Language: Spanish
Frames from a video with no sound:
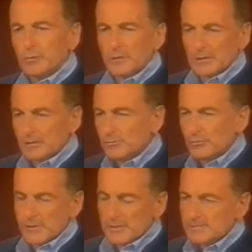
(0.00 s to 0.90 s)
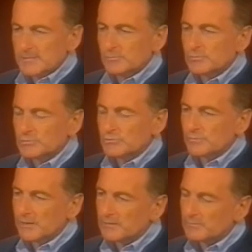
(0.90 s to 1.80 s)
porque en estos días hemos
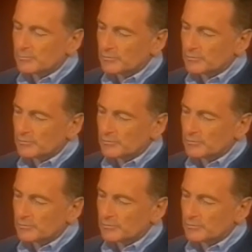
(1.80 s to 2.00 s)
hecho un viaje